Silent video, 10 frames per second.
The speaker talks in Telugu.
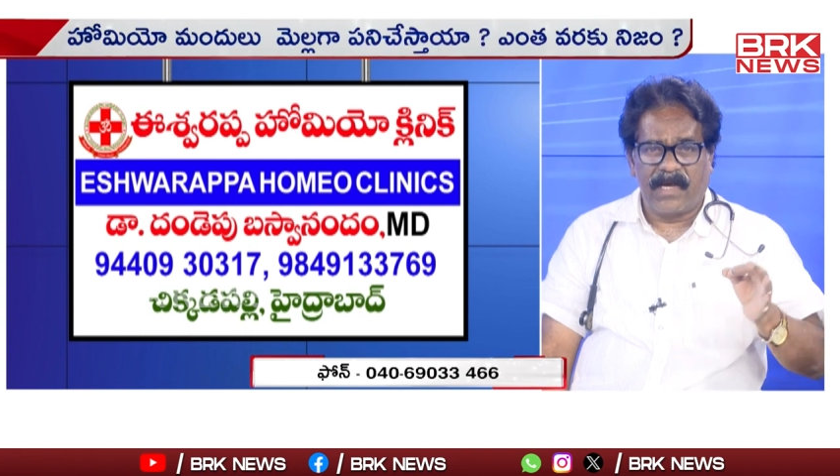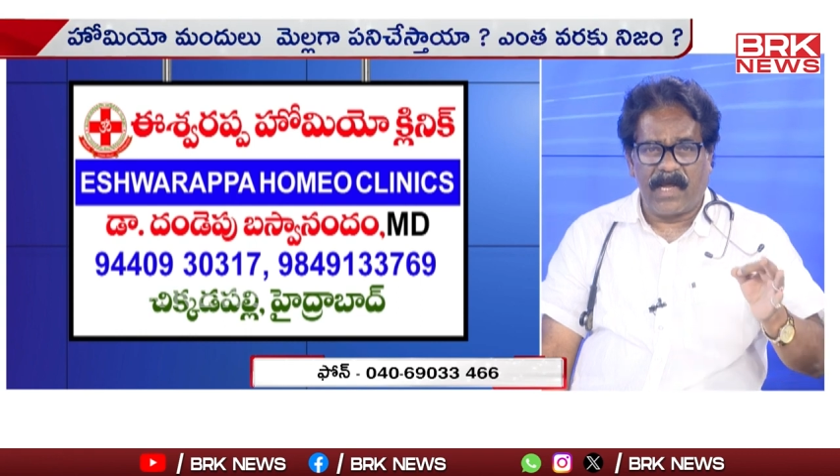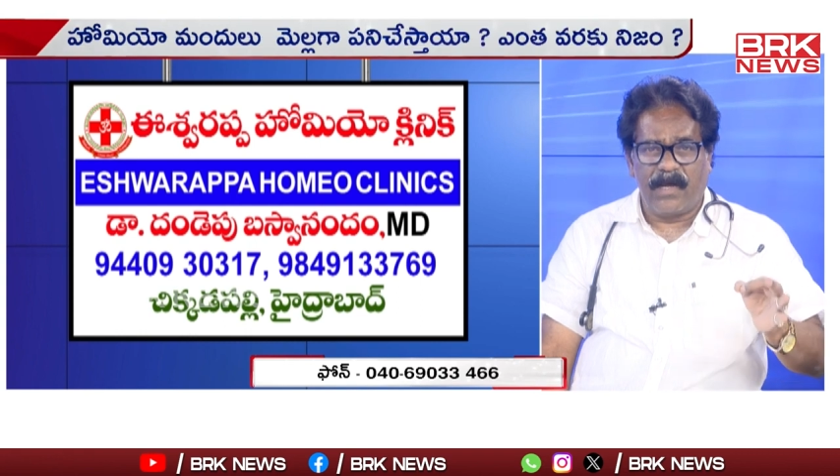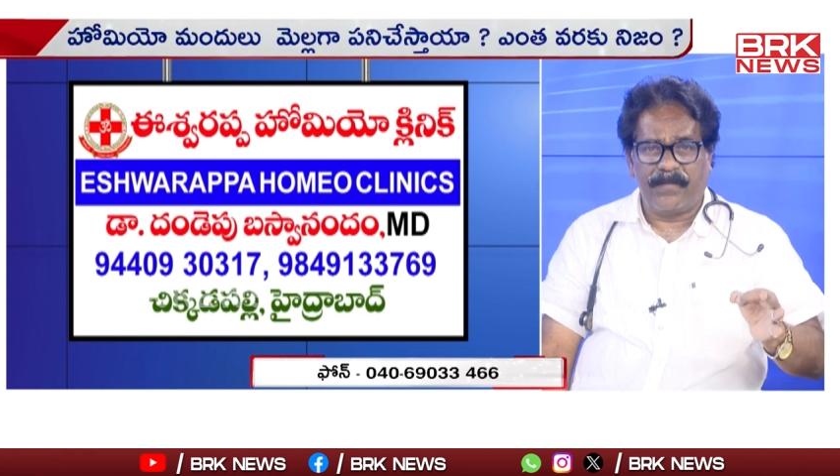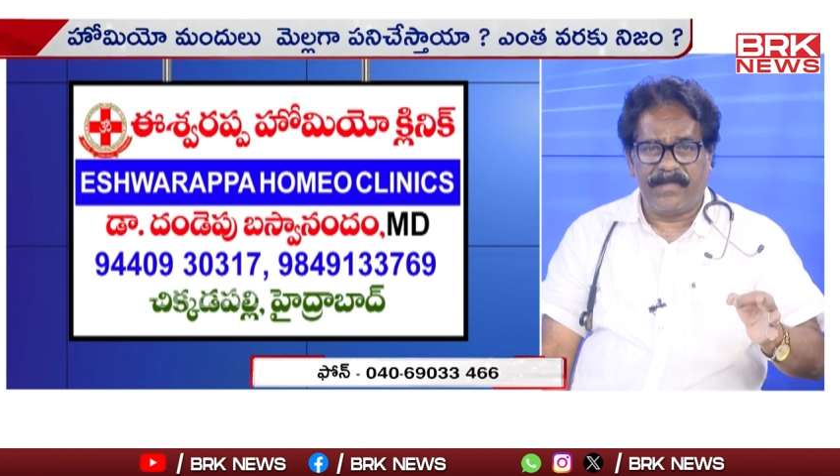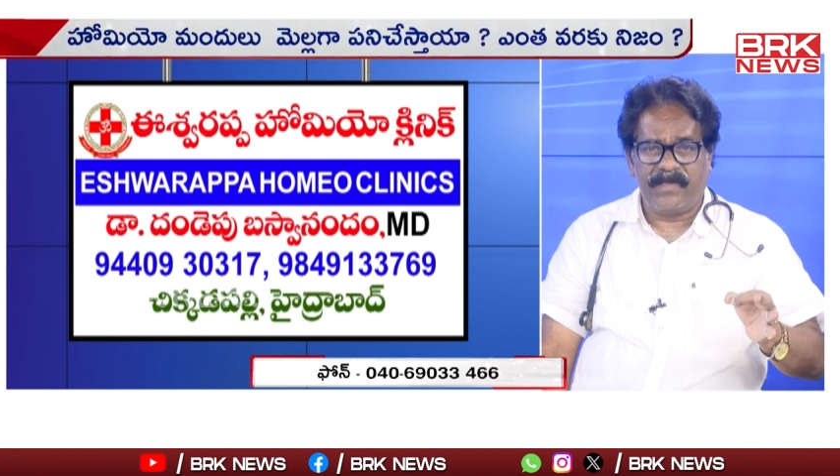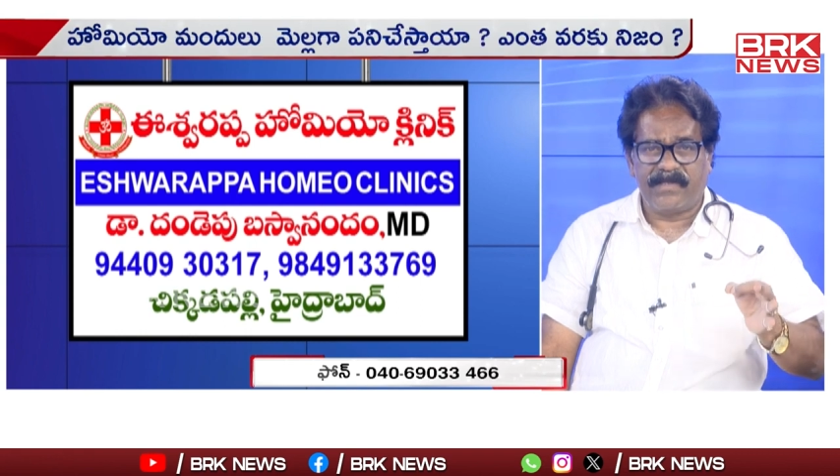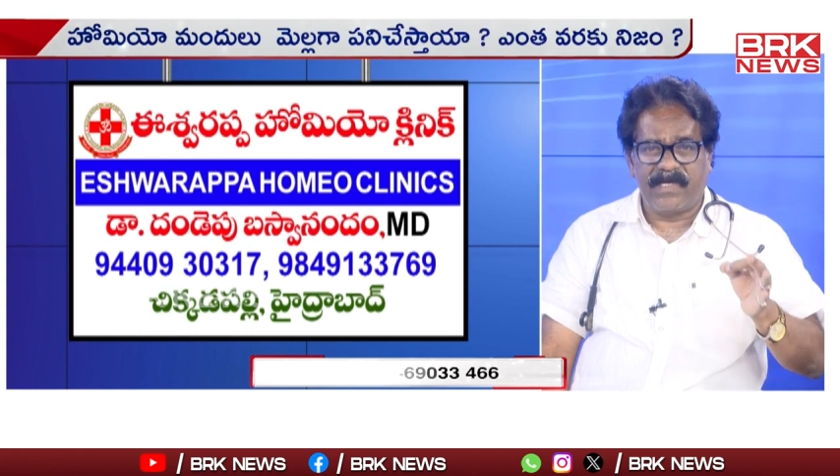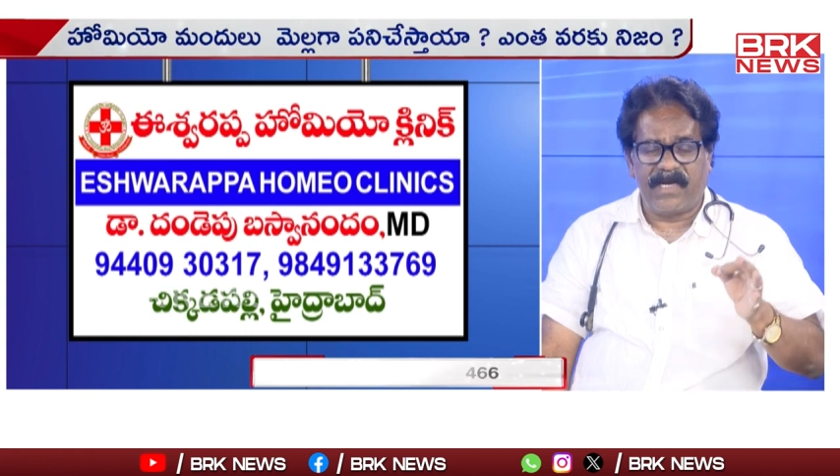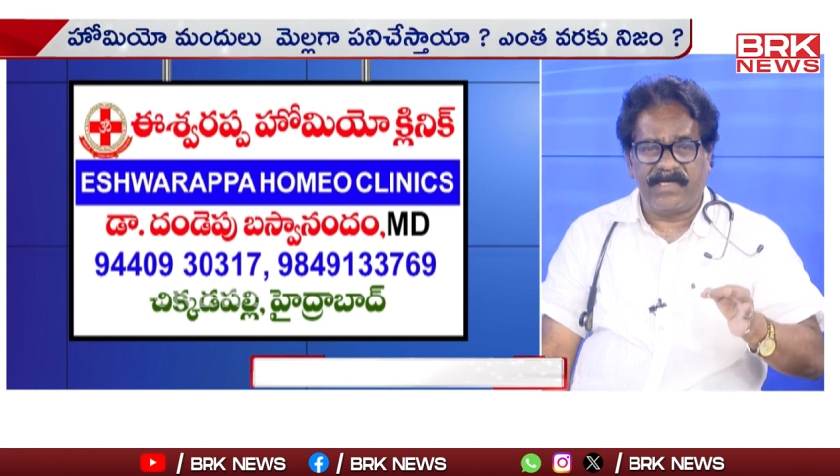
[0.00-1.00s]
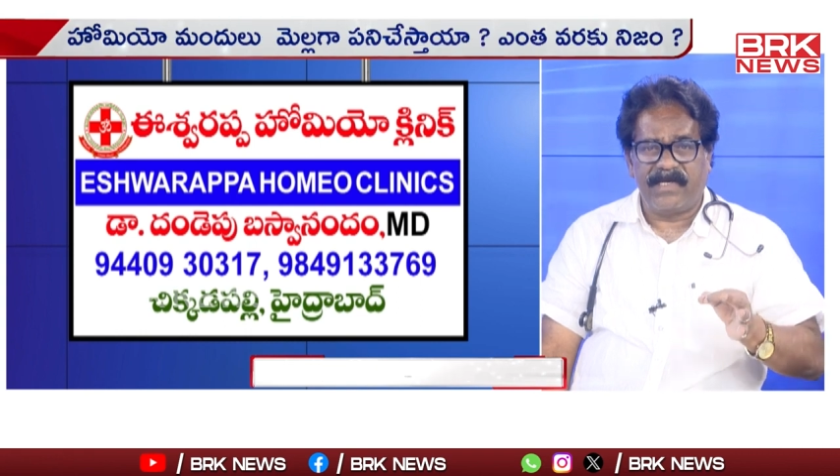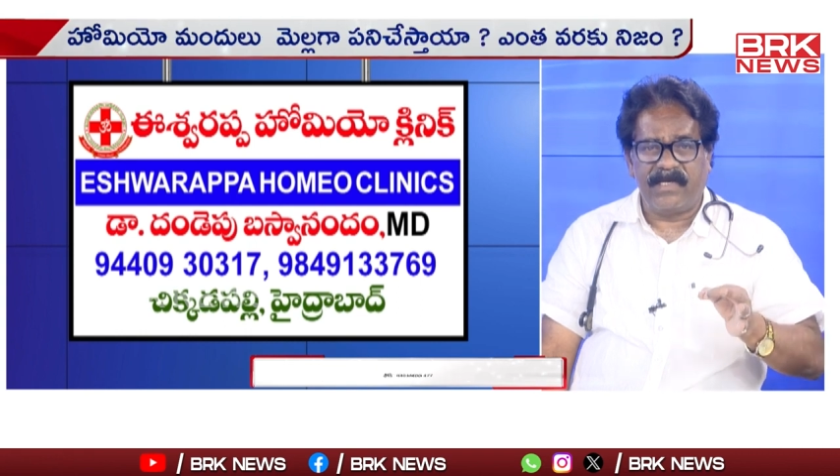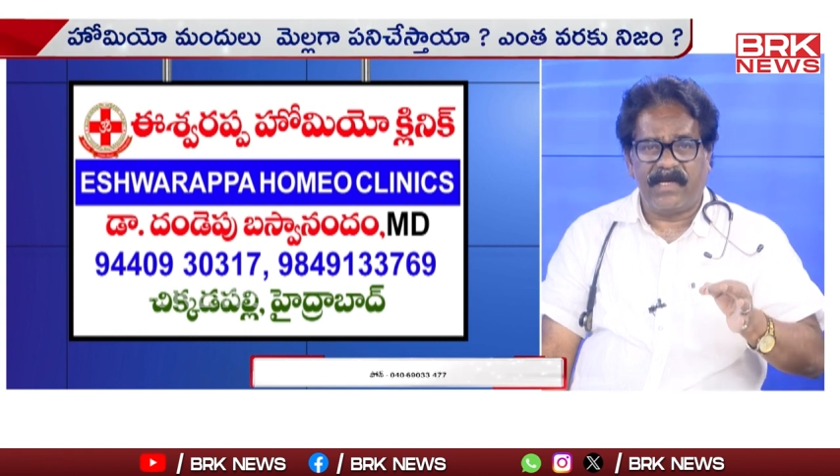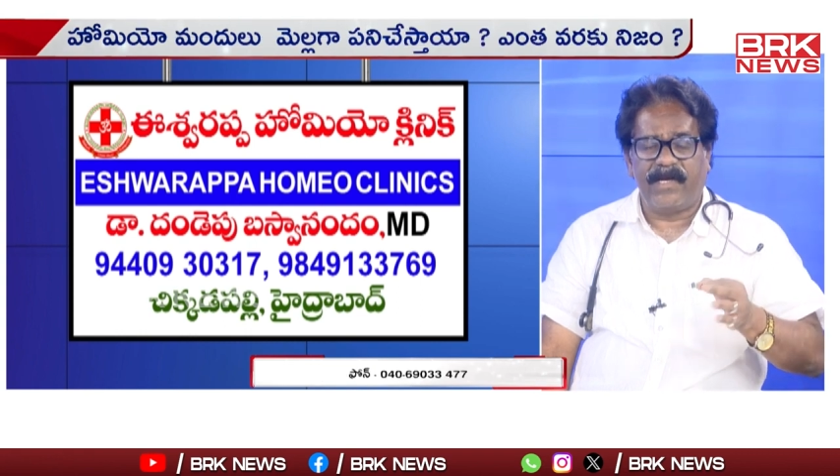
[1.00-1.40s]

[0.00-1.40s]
ర్యాపిడ్ జెంటిల్